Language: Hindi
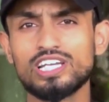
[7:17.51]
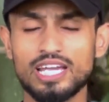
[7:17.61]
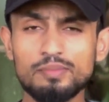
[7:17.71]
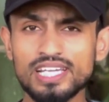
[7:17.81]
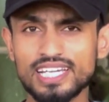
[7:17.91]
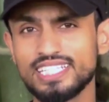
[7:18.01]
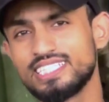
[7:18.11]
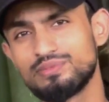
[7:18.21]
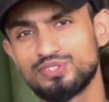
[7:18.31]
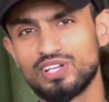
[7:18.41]
गेमिंग के लिए
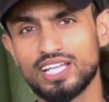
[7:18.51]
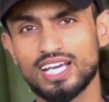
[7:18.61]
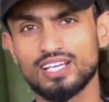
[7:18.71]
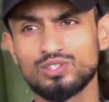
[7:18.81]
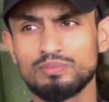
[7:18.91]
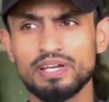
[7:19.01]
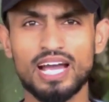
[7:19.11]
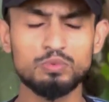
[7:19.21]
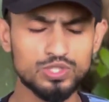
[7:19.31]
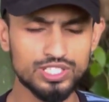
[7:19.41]
ये फ़ोन लेना है तो मैं
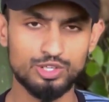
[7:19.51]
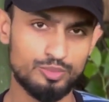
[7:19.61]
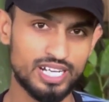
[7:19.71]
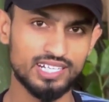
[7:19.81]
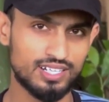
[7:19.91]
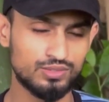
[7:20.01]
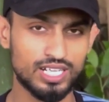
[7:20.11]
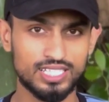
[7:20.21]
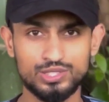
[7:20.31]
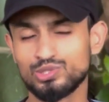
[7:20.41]
आपको रिकमेंड करूँगा
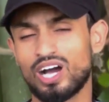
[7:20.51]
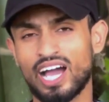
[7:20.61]
कि जो